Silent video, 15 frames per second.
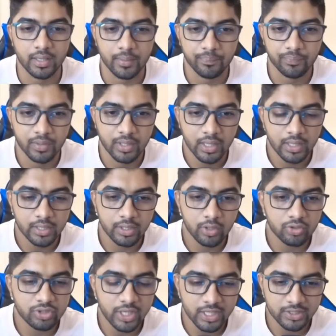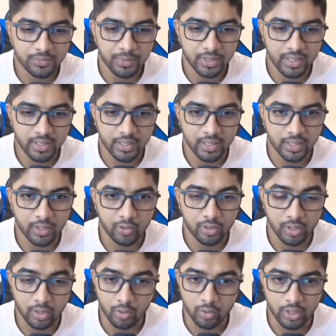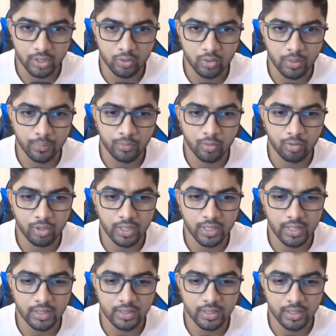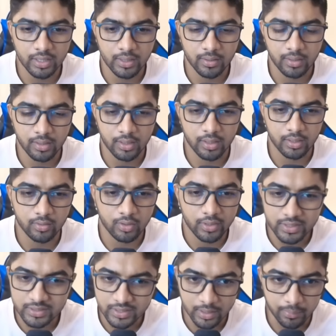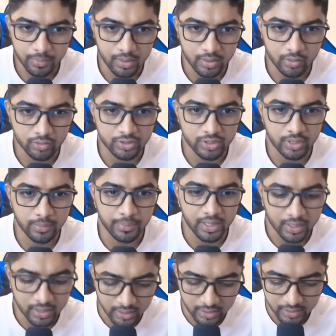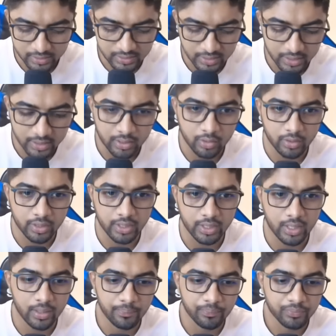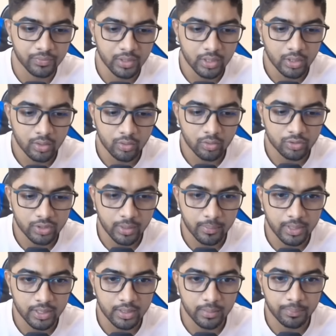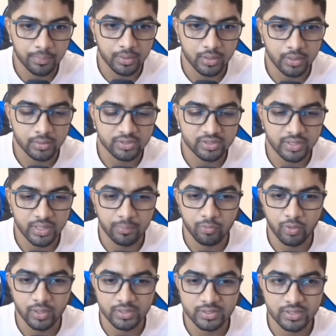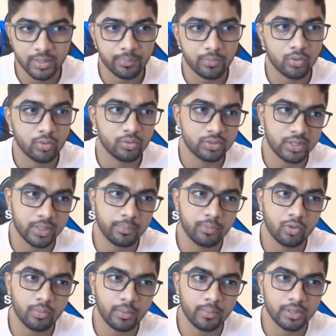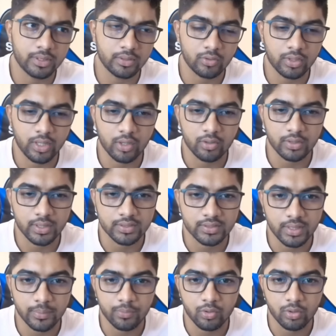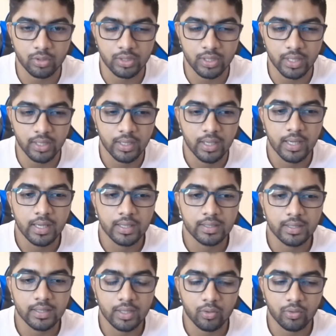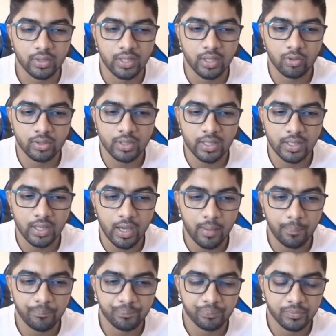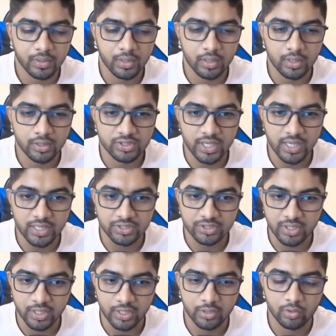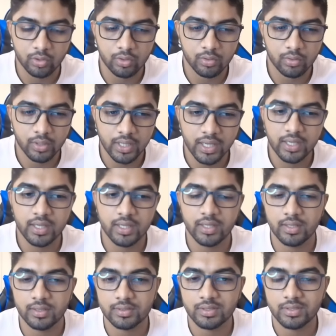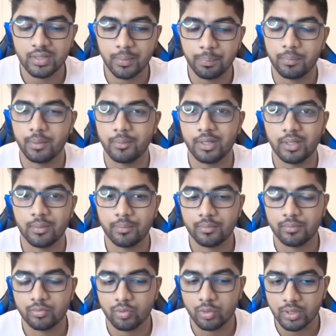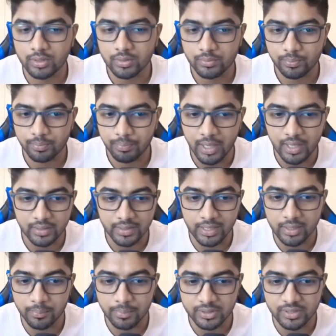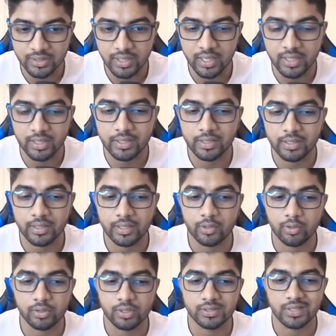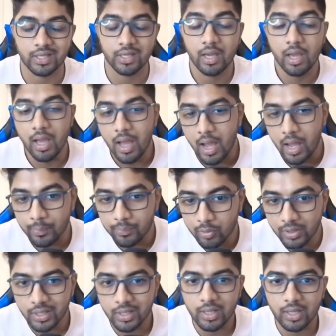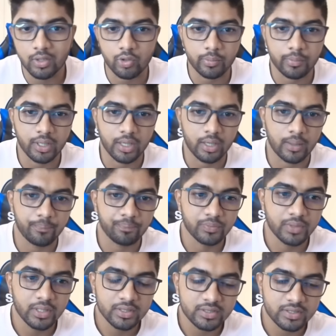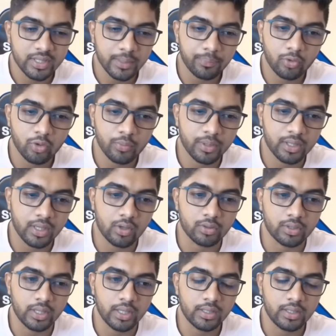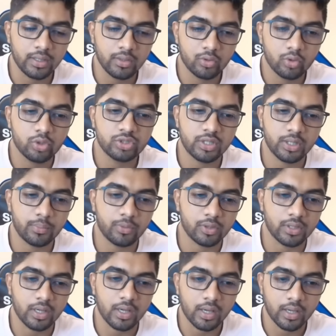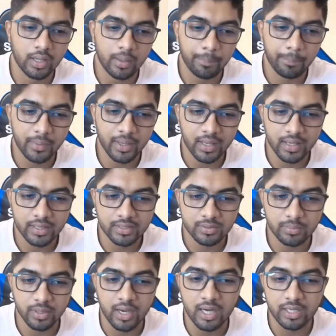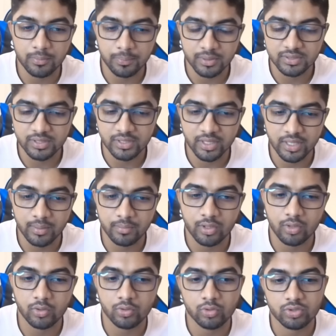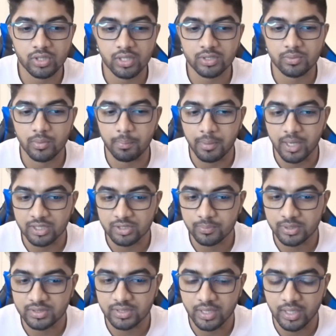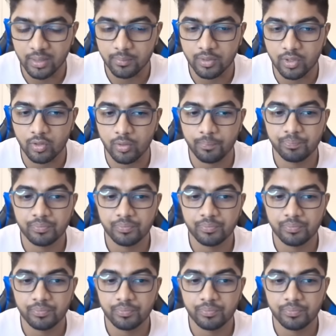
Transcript: है न्यू चैलेंज पे क्लिक करे करोगे तो आपको बोलेगा कि आ, किस टाइप का अकाउंट चाहिए पहले कंट्री सेलेक्ट करो इंडिया उसके बाद आप स्टेप वन स्टेप टू स्टेप टू में बता दो तो क्या होता है स्टेप टू होता है कि देखो ये होता है कि आप चैलेंज खरीदो एक ही स्टेप में मतलब तुरंत टेन परसेंट टारगेट हिट होते से आपको रियल अकाउंट मिलेगा स्टेप टू में क्या होता है कि दो स्टेप होते हैं अगर आप पहले इसमें आठ परसेंट एम करो दूसरे इसमें पाँच परसेंट एम करो